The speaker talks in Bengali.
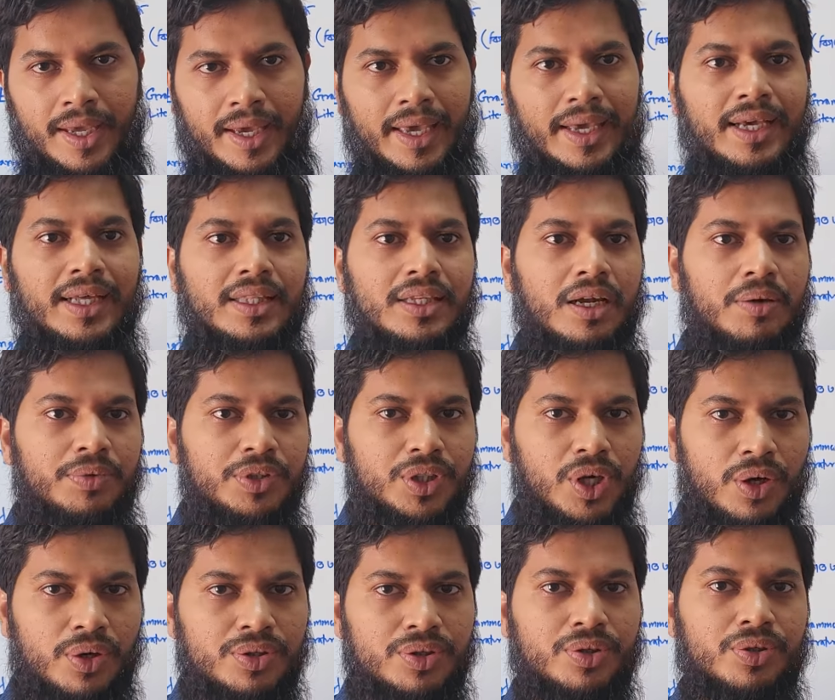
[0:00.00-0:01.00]
এক্ষেত্রে আমি
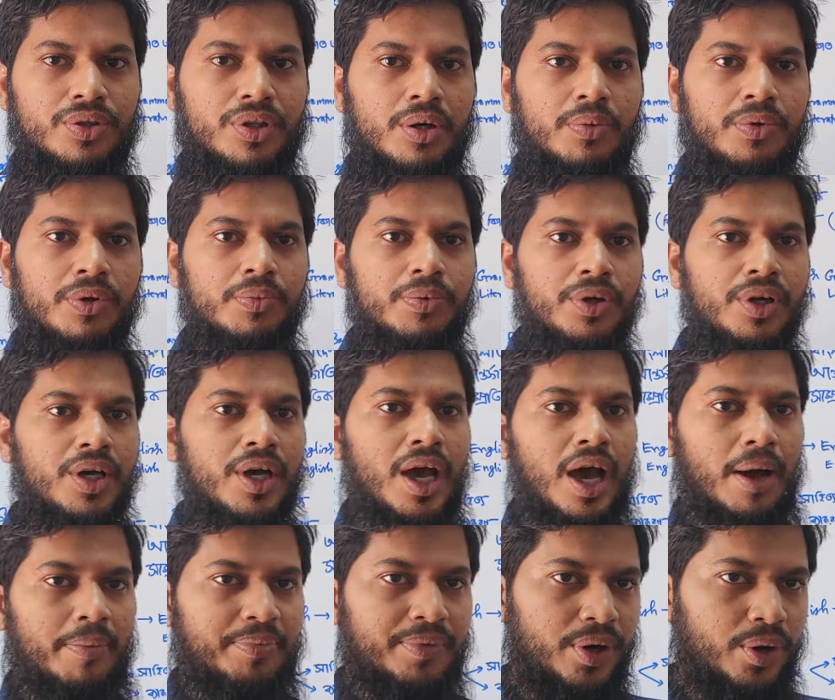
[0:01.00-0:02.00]
সহজ কথা বলবো
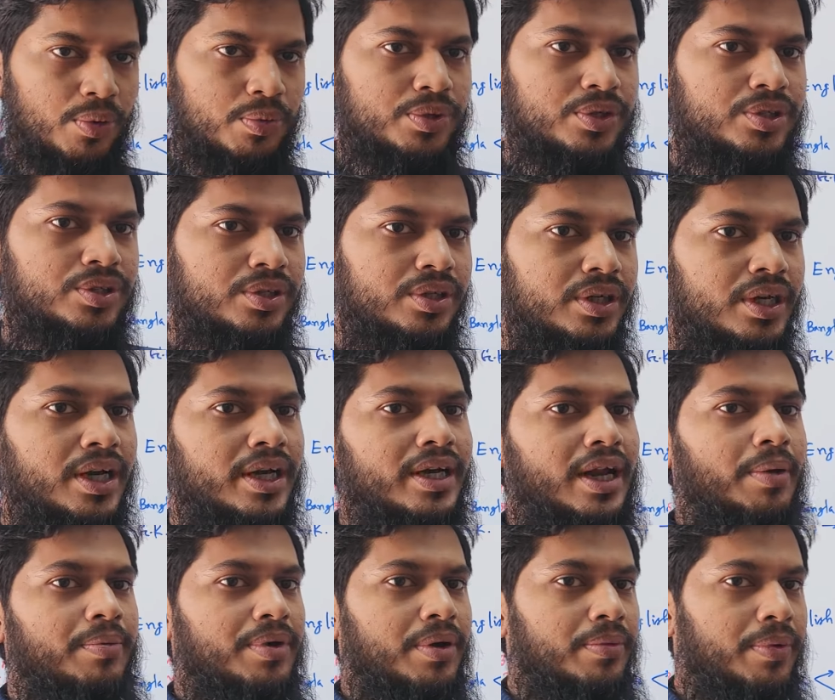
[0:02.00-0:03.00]
আপনার অবশ্যই
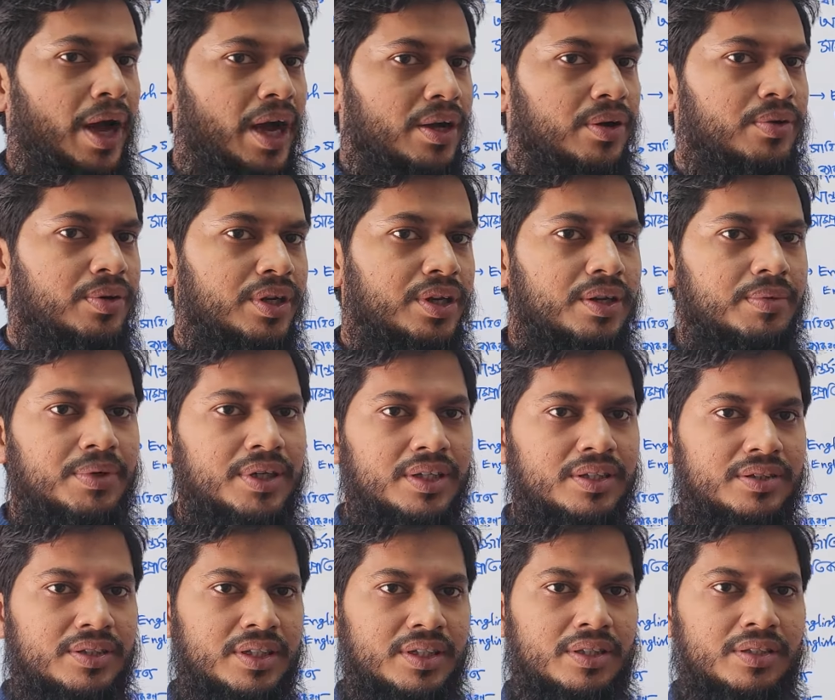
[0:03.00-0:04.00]
টাইমটা ভাগ করে নেবেন
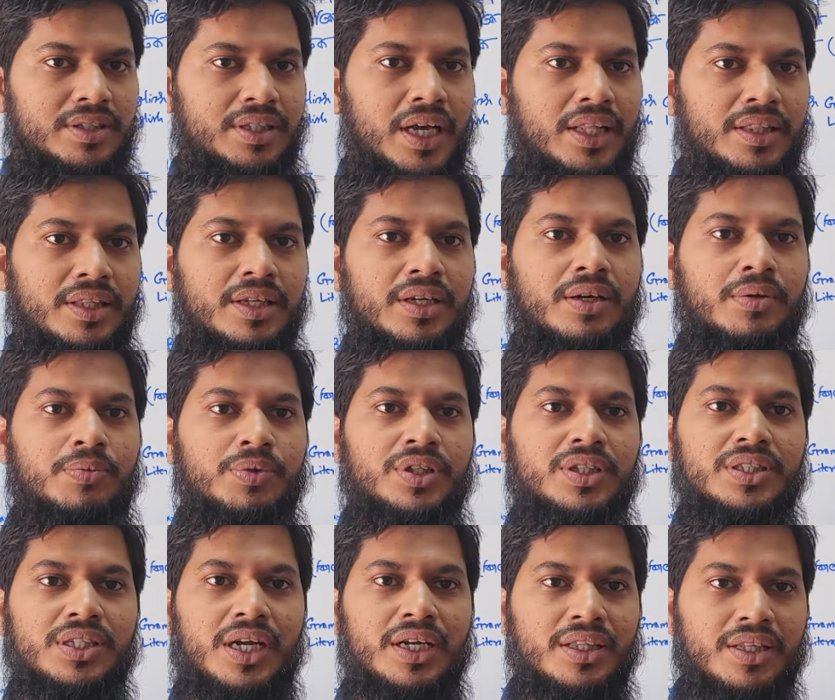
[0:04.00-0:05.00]
যে সাত দিনের
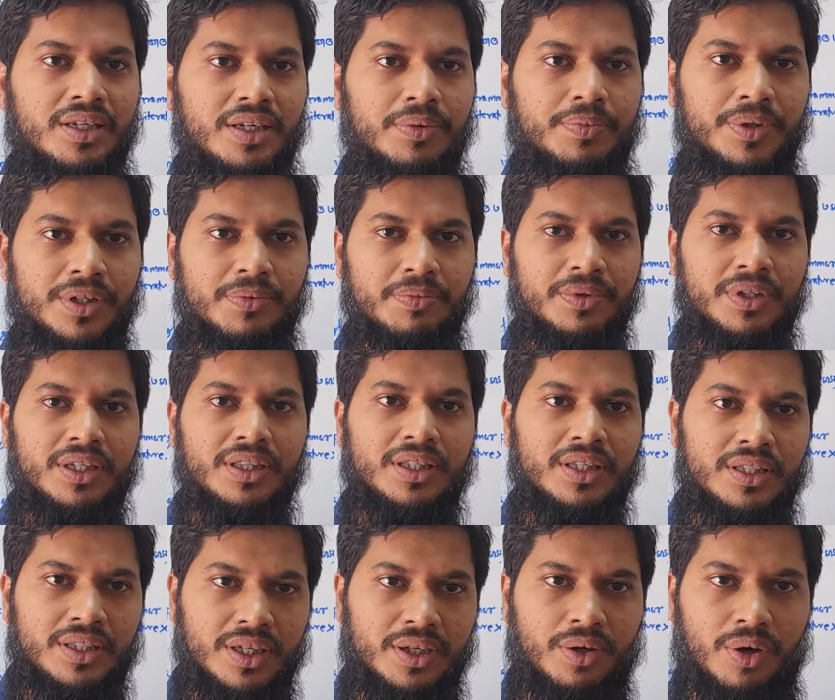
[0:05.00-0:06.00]
মধ্যে চার দিন ডিপার্টমেন্টাল
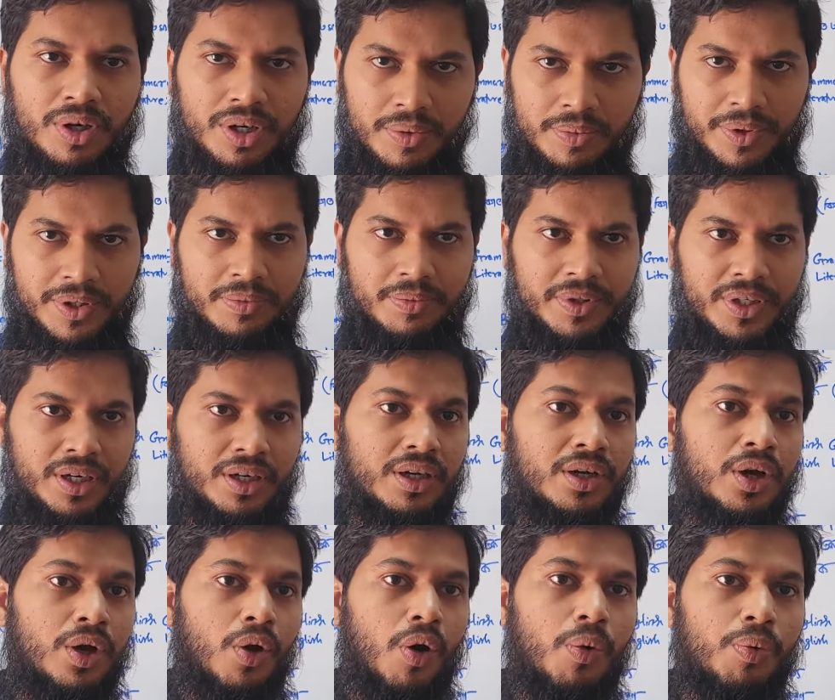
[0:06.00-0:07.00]
তিন দিন নন ডিপার্টমেন্টাল
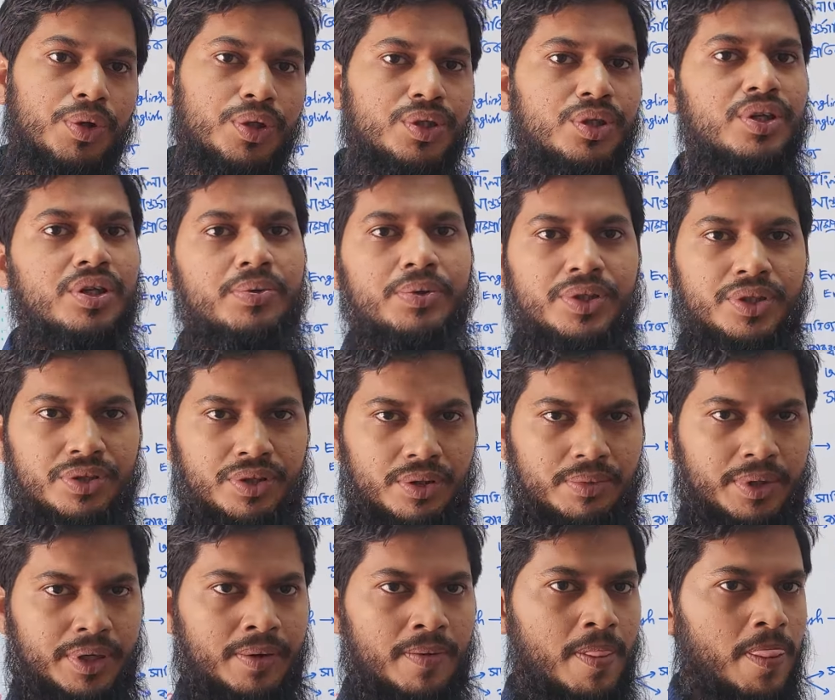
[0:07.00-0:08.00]
অবশ্যই রিভিশন
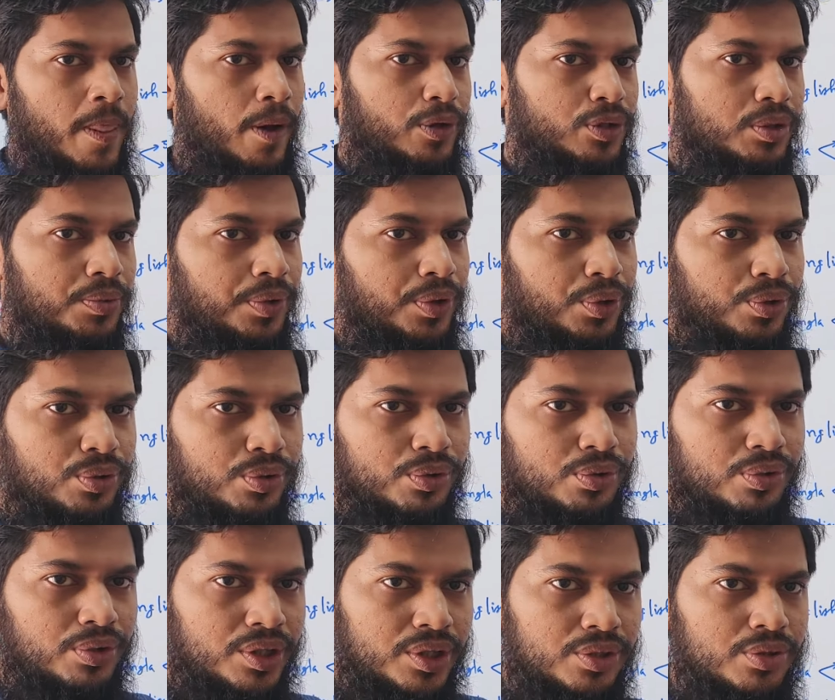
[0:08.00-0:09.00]
দিবেন ওই সময় নতুন
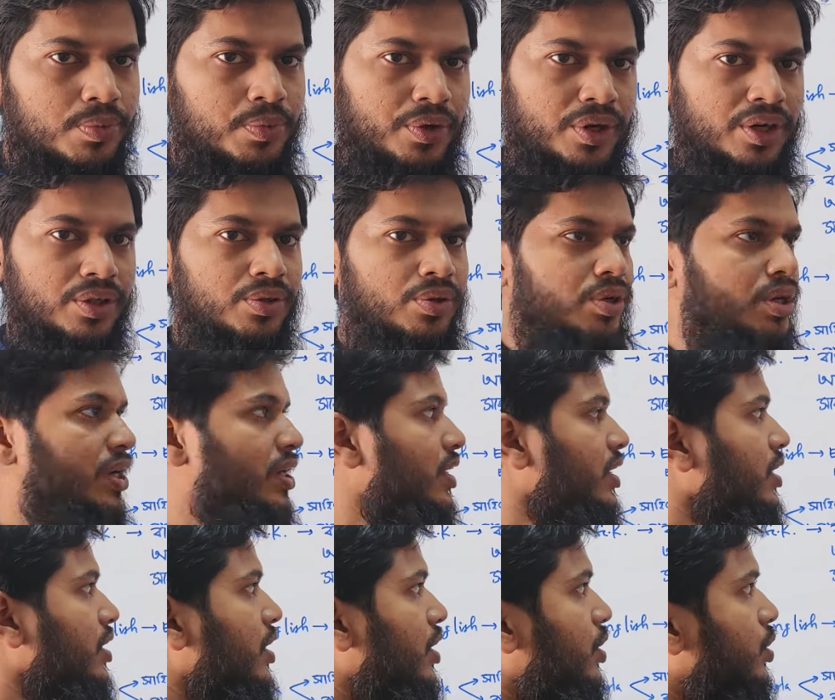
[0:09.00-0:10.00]
কোনো কিছু পড়ার দরকার
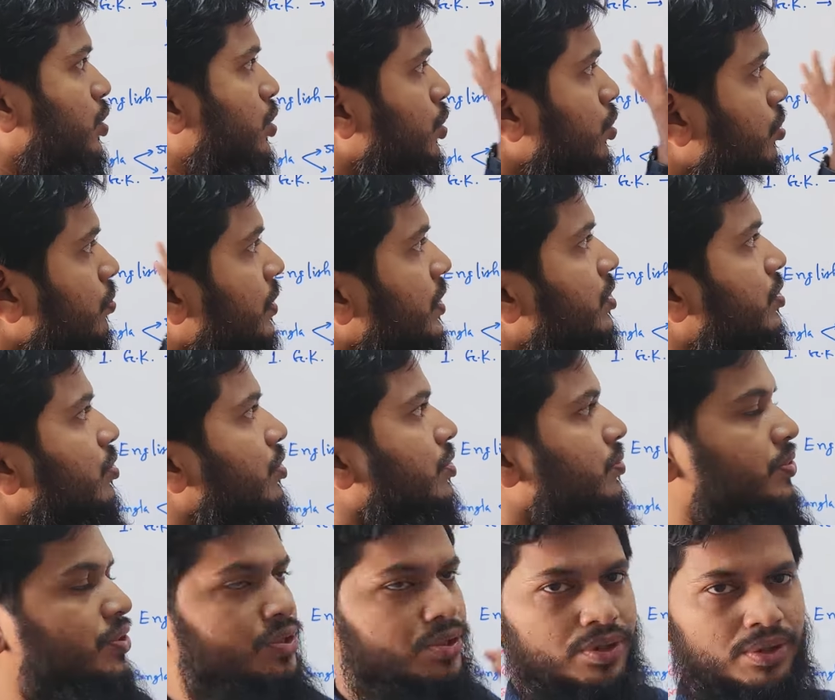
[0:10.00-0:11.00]
নাই শুধুমাত্র
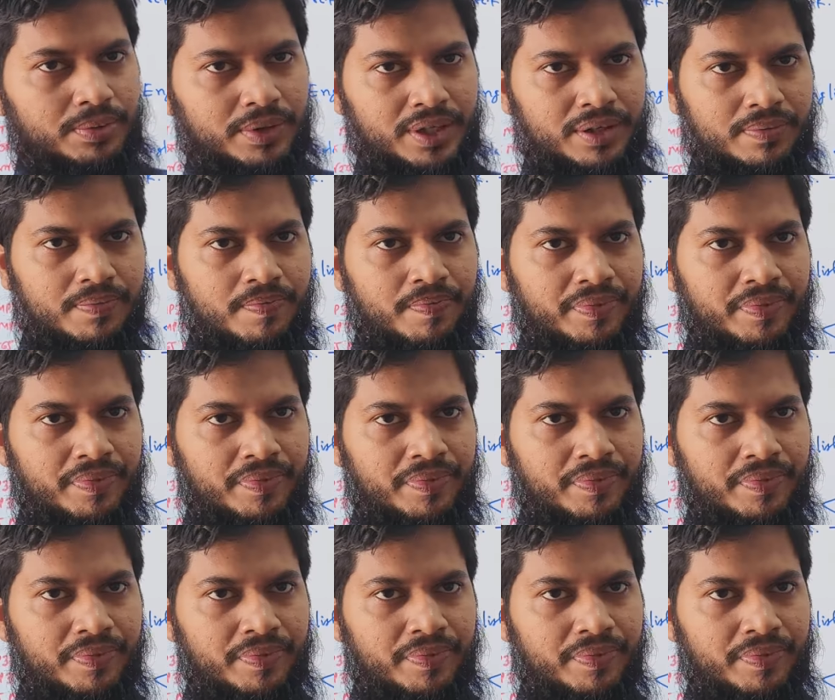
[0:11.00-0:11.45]
রিভিশন দিবেন